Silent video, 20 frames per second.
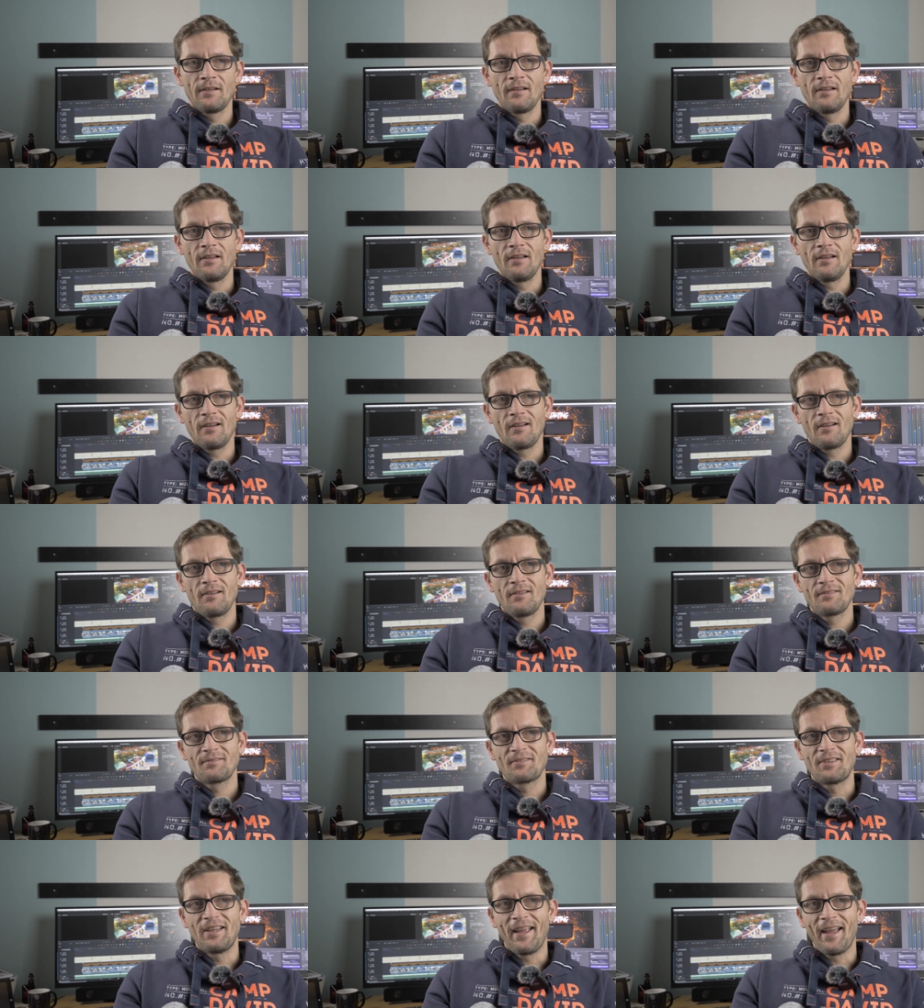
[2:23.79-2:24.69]
Ja,
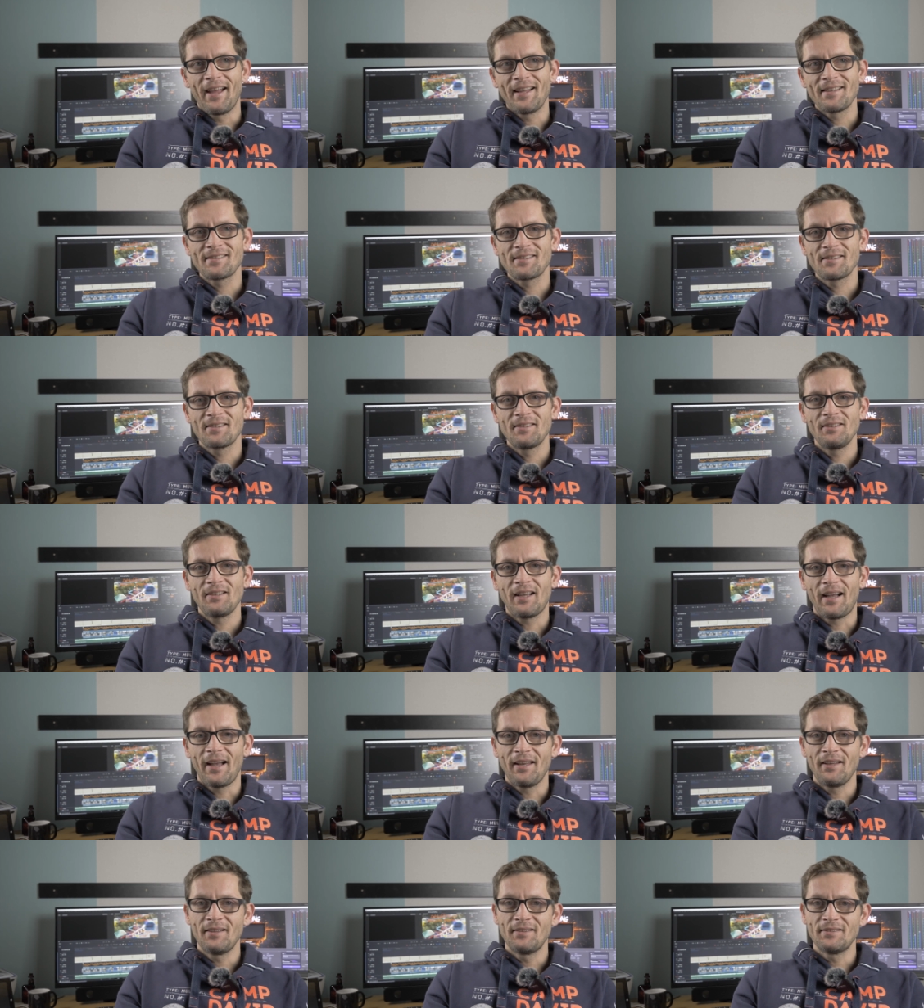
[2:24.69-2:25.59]
die Ärzte,
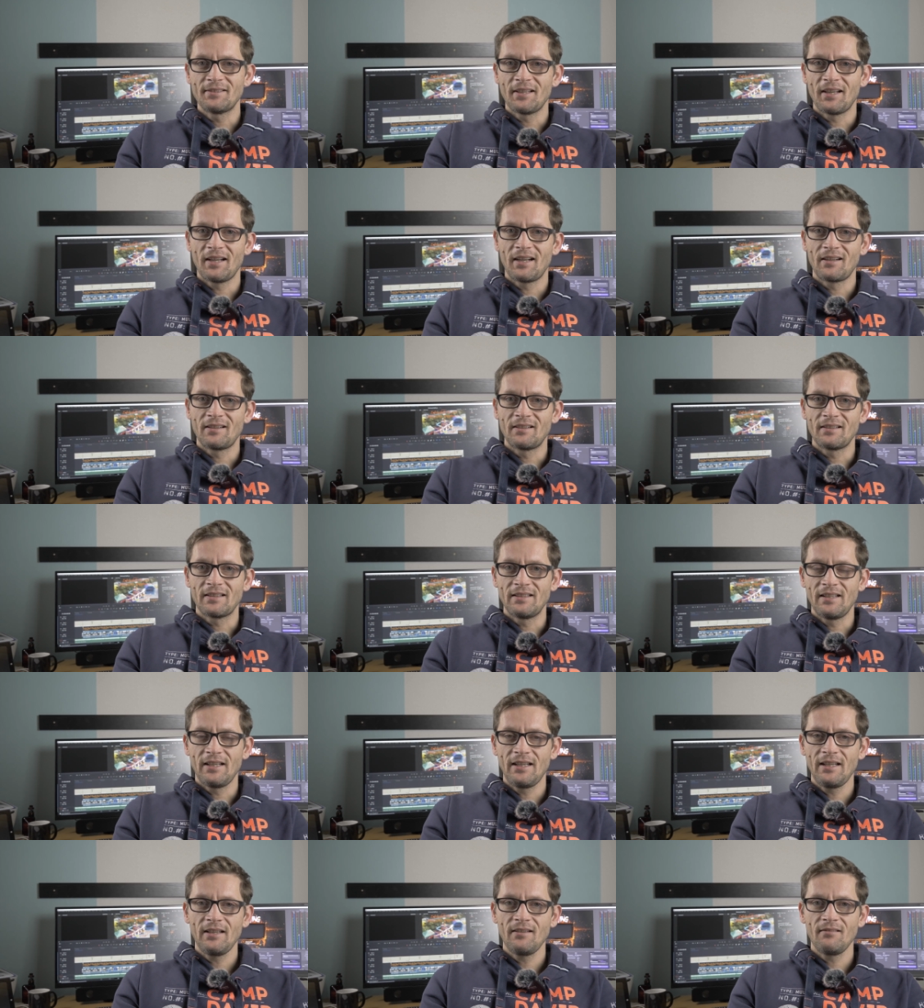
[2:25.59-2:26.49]
einige sagen,
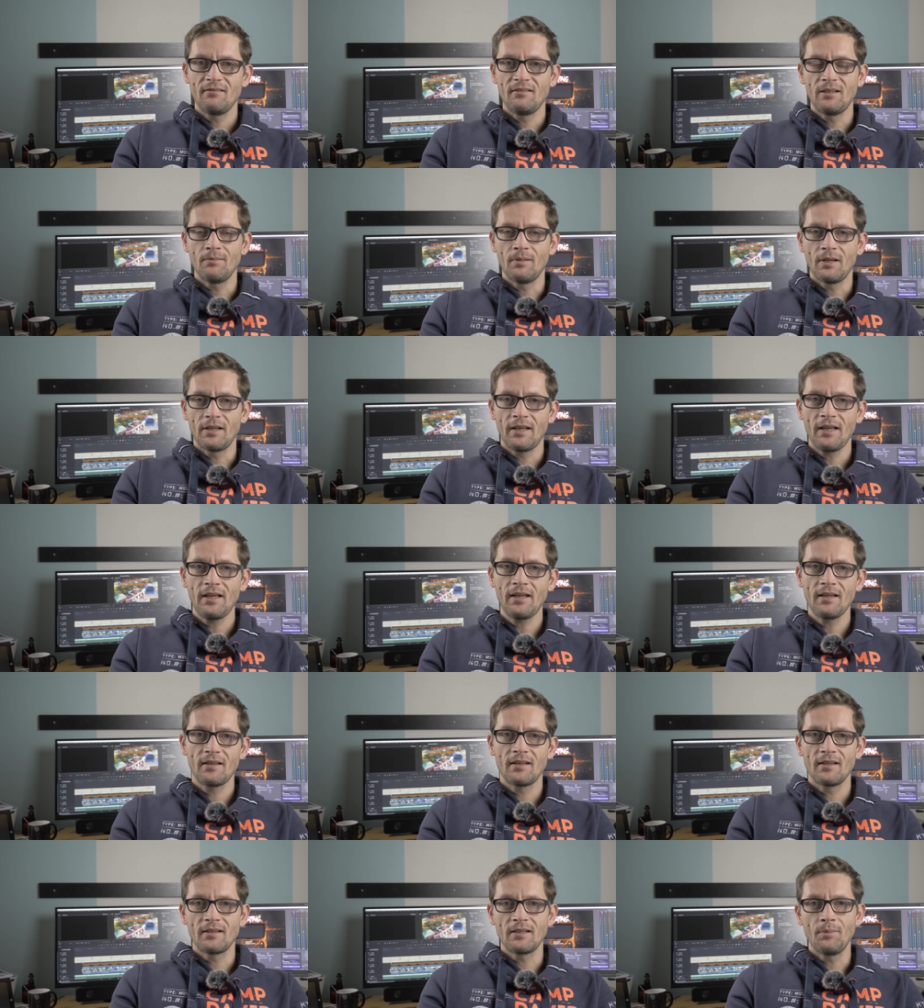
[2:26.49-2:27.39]
nee, lieber
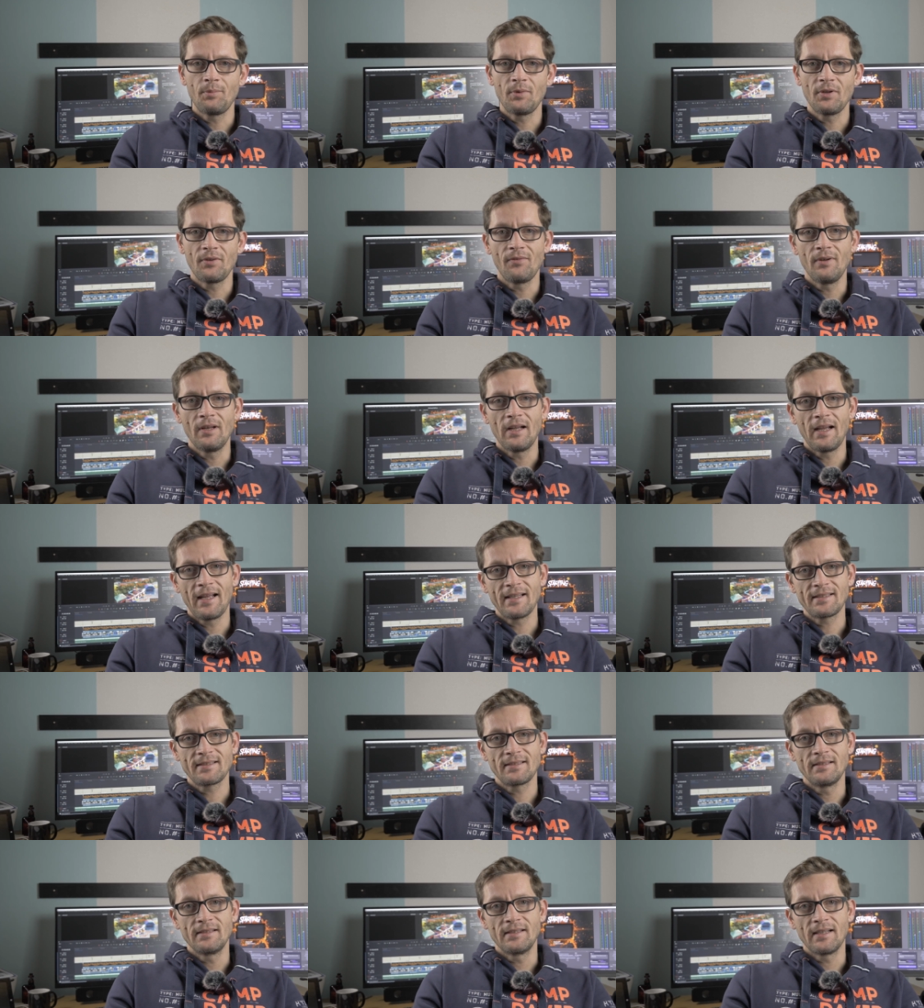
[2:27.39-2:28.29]
nicht. Dann gibt es wieder
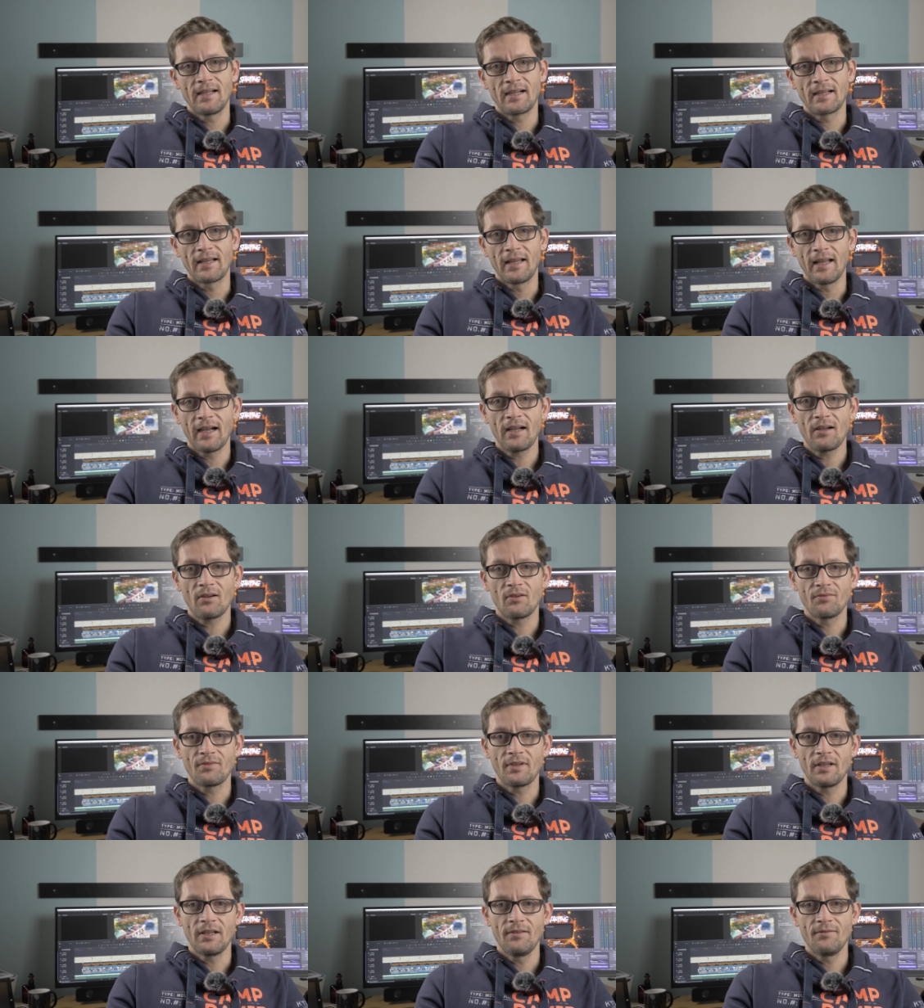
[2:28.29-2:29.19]
Ärzte, die sagen, ja,
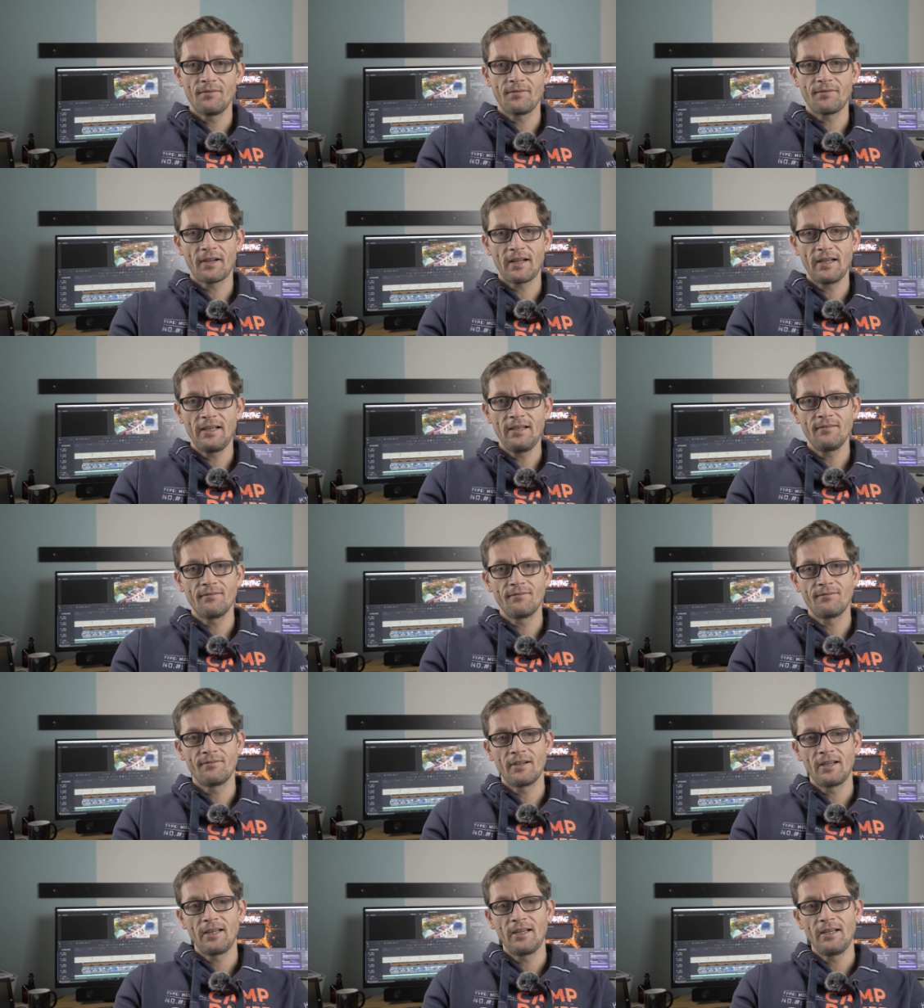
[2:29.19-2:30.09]
auf jeden Fall,
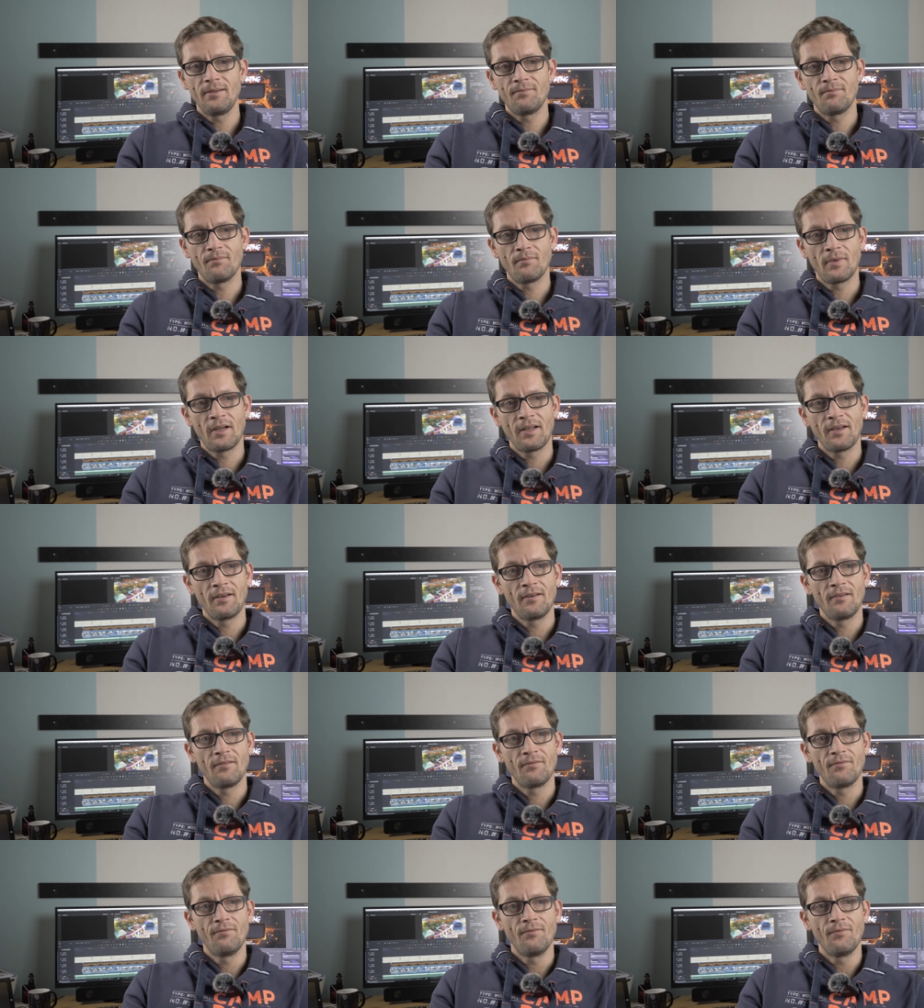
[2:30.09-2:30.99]
weil
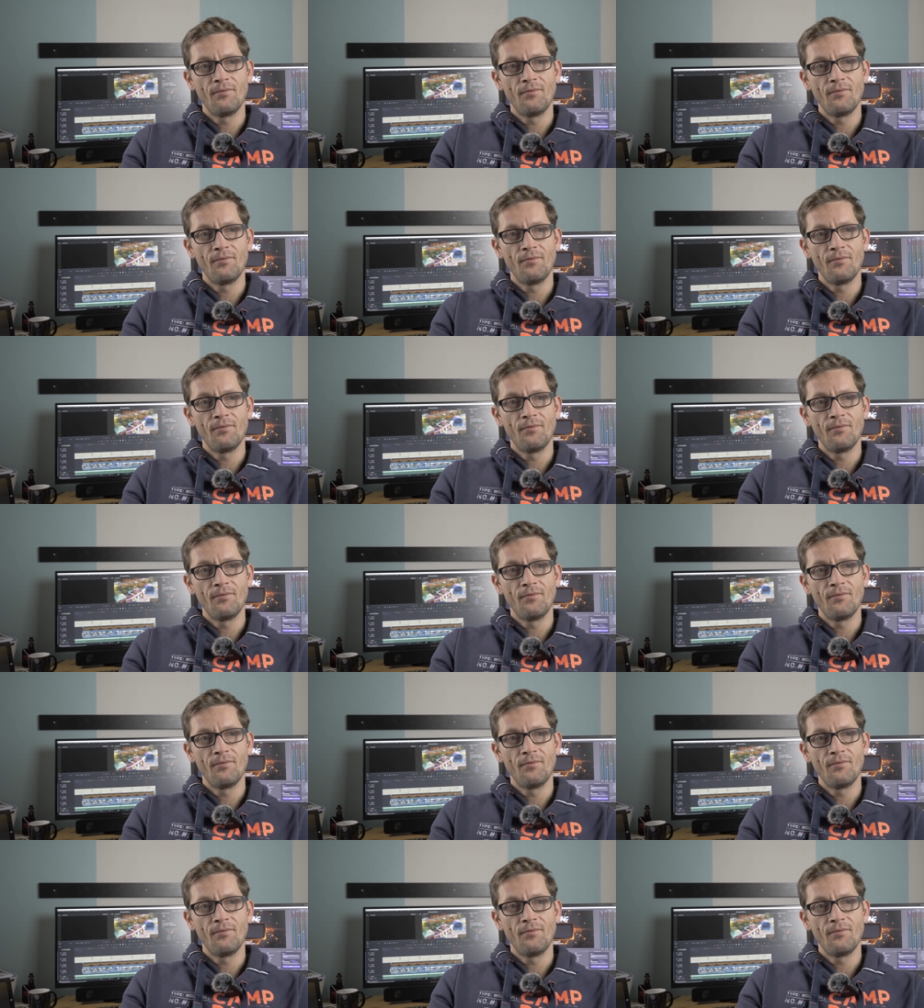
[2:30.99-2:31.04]
man,